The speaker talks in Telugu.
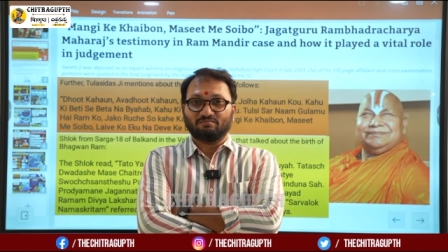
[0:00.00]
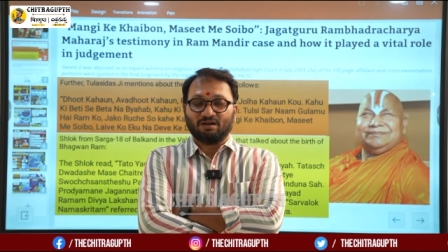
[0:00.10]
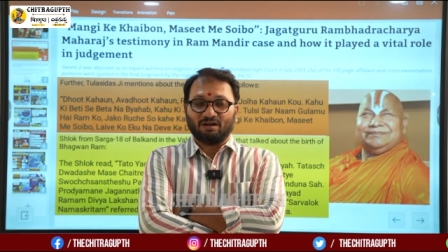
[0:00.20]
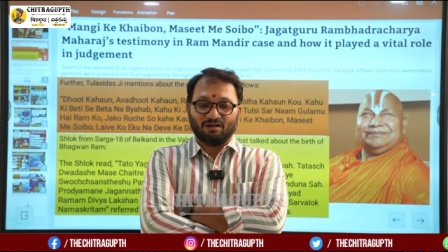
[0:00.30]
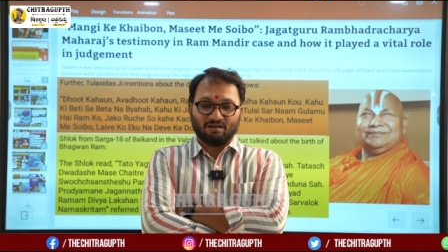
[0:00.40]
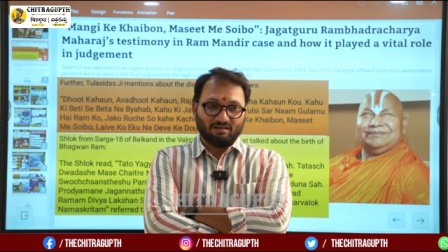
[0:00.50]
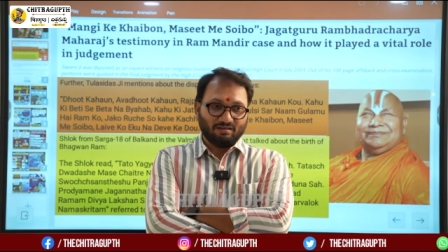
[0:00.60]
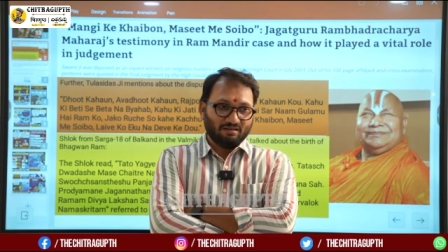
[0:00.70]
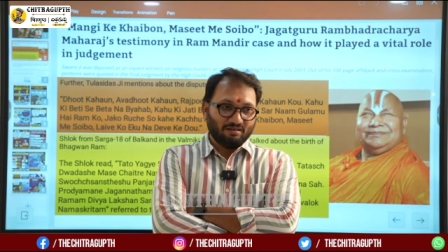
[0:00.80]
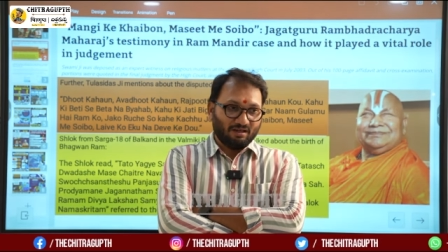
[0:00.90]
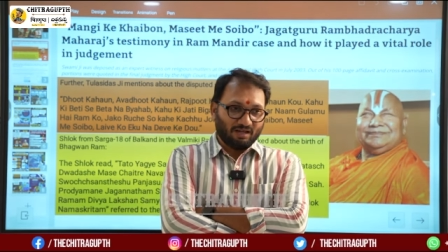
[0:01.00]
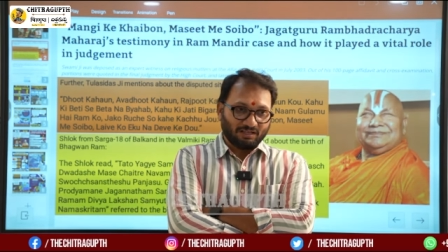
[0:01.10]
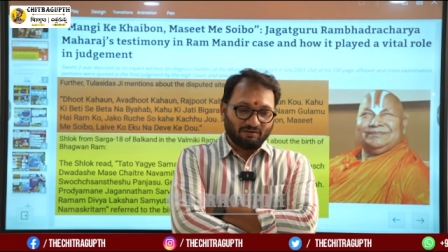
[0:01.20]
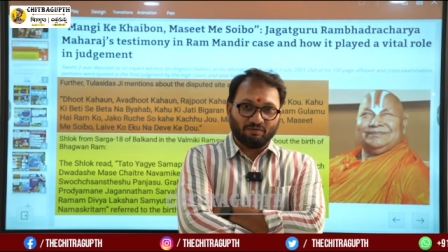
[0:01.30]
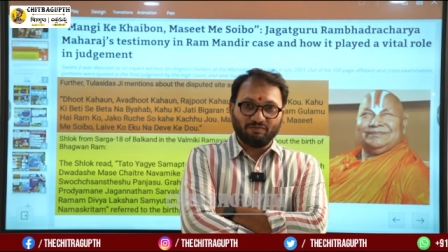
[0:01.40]
మన
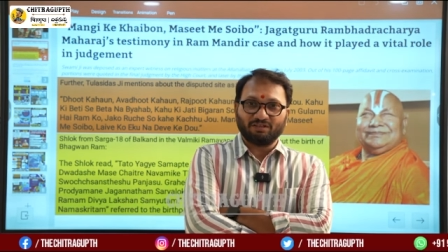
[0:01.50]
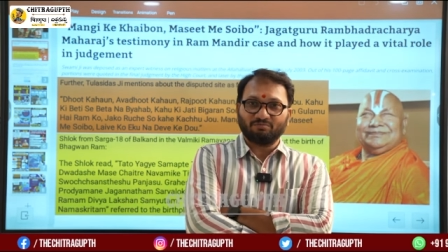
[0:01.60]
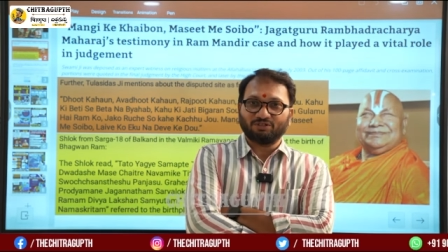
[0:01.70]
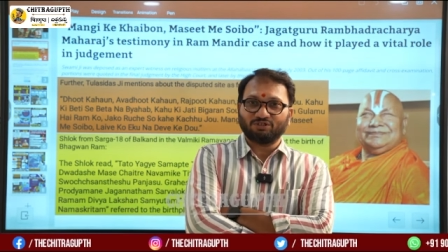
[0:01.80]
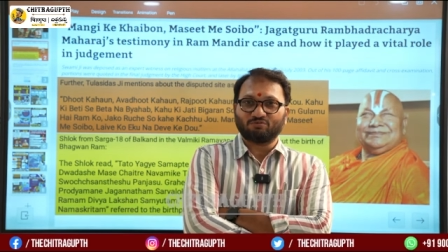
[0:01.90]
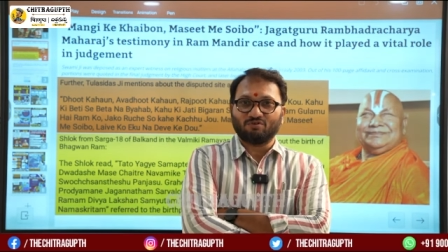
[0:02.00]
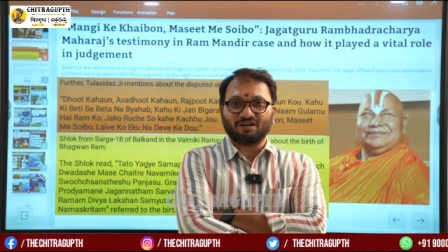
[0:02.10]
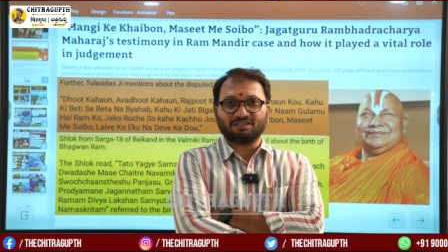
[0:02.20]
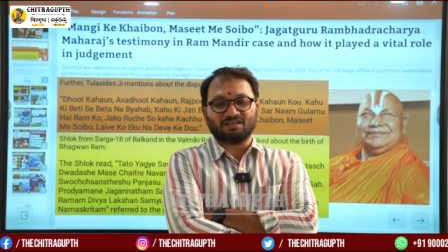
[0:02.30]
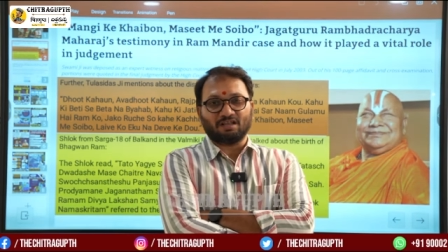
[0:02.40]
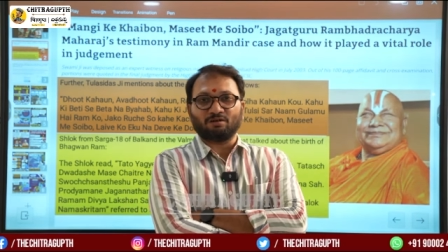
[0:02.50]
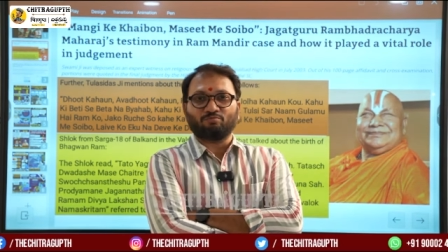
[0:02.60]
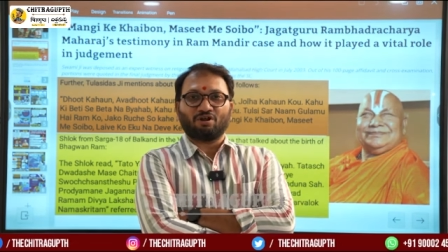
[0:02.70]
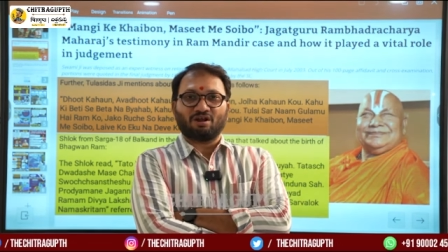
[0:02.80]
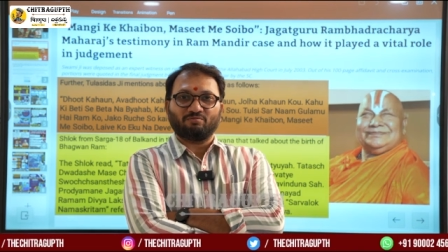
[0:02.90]
అథర్వవేదమే తీసుకోండి స్కంద
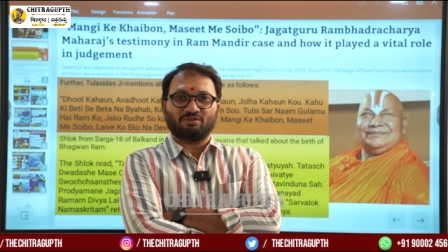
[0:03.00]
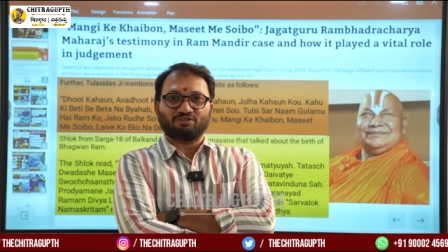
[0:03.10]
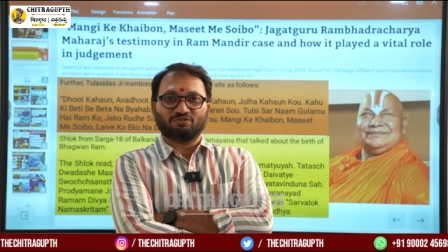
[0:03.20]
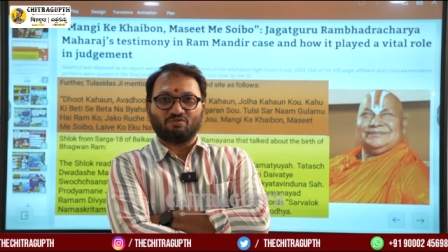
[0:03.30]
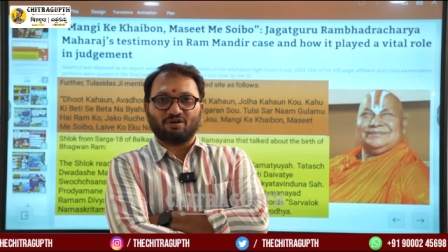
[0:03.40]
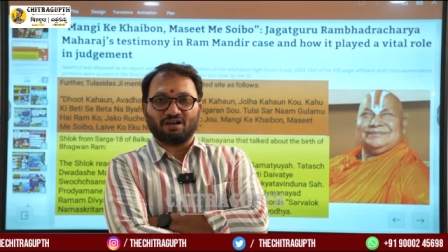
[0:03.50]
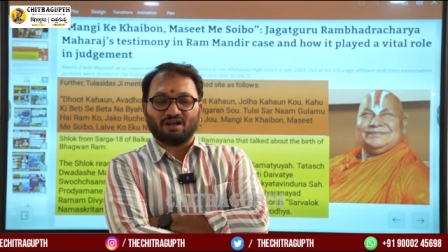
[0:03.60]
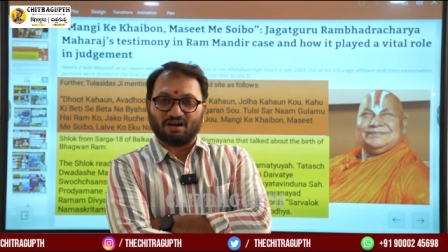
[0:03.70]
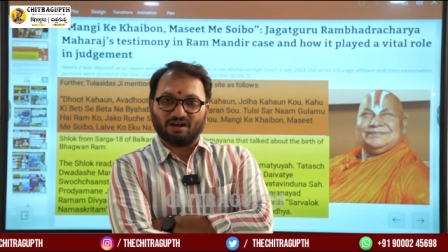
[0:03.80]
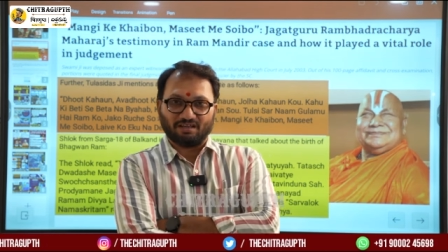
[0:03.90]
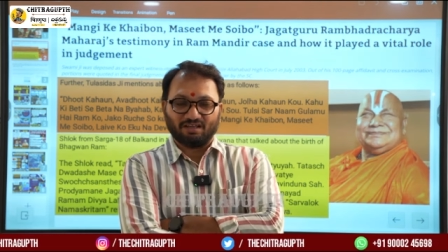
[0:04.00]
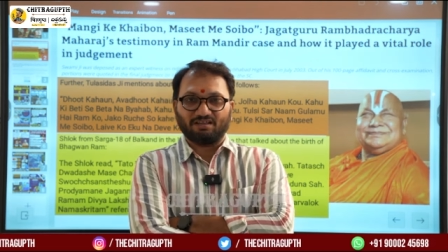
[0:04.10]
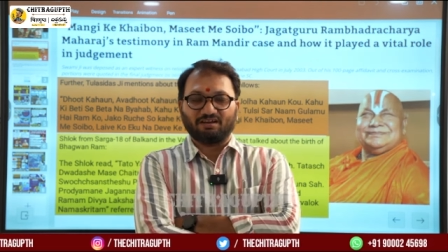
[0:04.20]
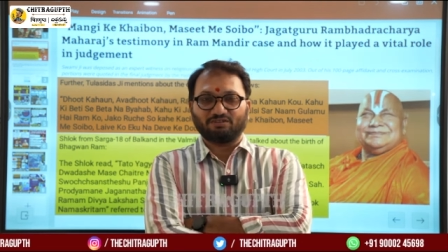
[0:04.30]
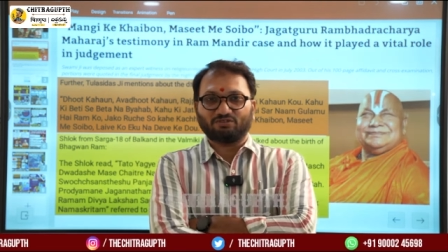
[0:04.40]
పురాణమే తీసుకోండి ఆ కాడికి
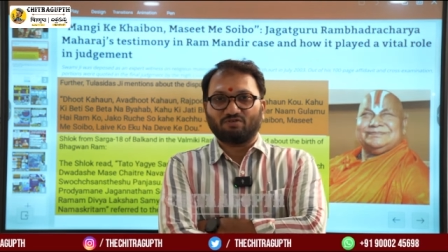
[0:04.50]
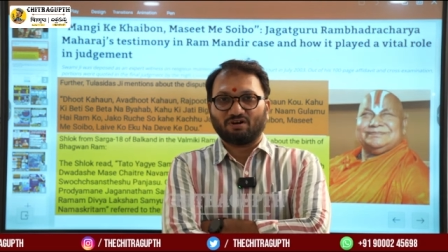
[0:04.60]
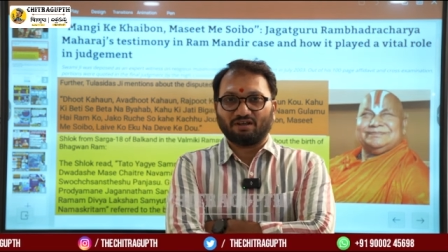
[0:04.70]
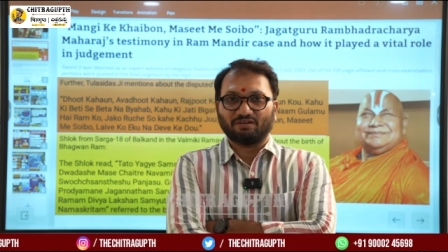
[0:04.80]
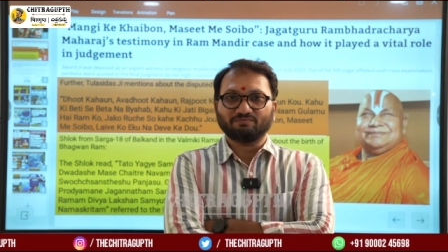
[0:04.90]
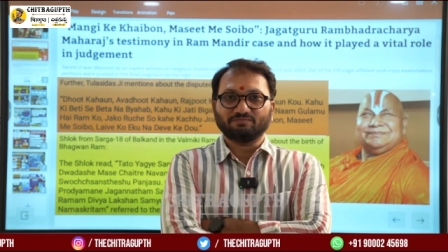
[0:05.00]
ఏదన్నా తీసుకోండి